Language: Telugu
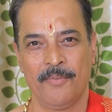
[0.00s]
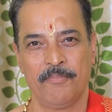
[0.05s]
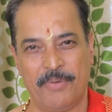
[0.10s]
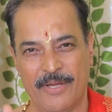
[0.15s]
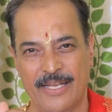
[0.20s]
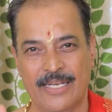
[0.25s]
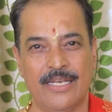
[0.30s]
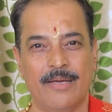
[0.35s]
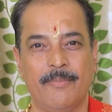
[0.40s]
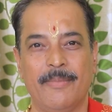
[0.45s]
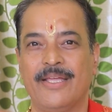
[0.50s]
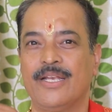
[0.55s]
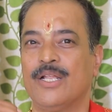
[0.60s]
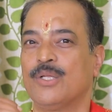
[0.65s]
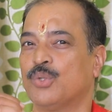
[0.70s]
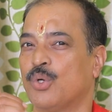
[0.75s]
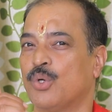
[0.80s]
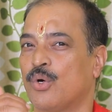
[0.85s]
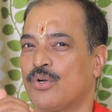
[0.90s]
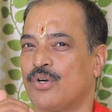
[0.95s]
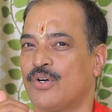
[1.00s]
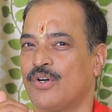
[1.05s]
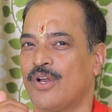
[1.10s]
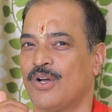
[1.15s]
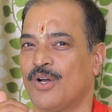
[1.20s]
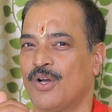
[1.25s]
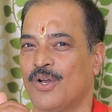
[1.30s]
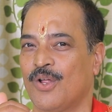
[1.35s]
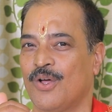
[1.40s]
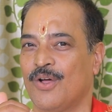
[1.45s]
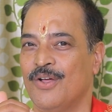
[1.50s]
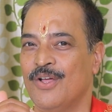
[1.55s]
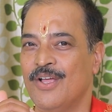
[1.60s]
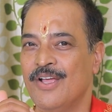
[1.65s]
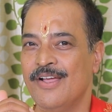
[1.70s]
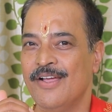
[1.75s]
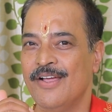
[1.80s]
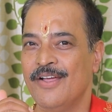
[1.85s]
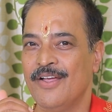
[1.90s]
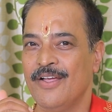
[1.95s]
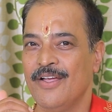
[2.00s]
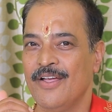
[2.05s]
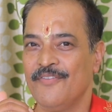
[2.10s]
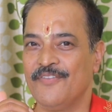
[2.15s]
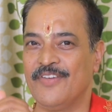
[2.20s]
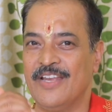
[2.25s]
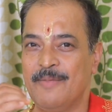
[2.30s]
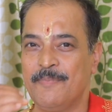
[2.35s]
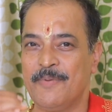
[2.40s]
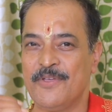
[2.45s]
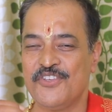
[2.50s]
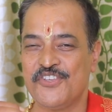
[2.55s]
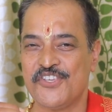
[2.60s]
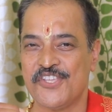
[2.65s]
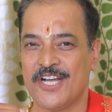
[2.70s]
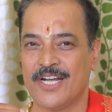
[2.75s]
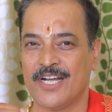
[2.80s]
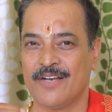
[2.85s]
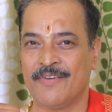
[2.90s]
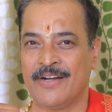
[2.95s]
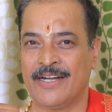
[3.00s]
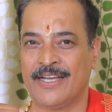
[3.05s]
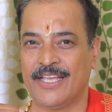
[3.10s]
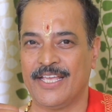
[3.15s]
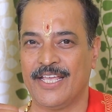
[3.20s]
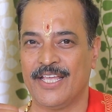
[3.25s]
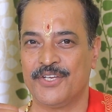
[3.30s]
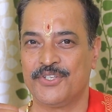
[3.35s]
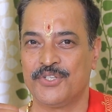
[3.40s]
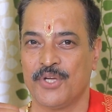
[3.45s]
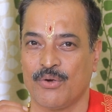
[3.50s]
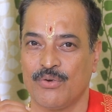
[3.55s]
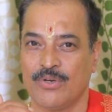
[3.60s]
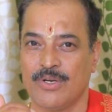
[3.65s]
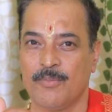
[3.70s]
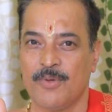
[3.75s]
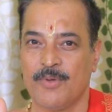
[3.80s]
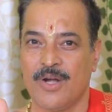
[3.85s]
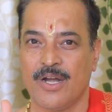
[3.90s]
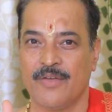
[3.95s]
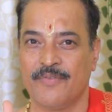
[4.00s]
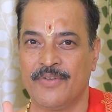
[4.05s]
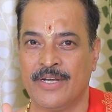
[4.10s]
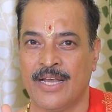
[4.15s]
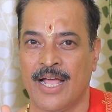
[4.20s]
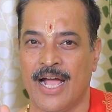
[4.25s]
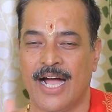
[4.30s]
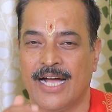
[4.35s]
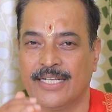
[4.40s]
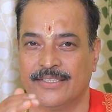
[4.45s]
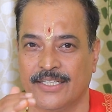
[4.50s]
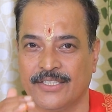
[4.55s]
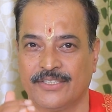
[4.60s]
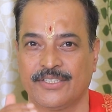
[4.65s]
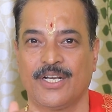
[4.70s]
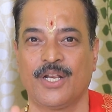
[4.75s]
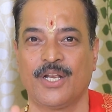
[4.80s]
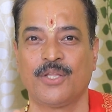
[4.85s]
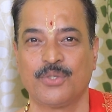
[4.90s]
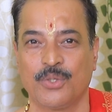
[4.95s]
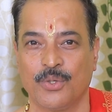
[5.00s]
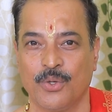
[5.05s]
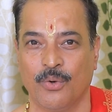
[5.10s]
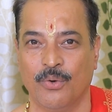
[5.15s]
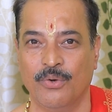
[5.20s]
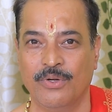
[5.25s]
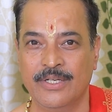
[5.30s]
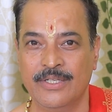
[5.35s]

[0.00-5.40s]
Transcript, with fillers: భిన్నమైన ధోరణులలో వినిపించినటువంటి ఈ శకునములను విన్న ఆ దశరథుడు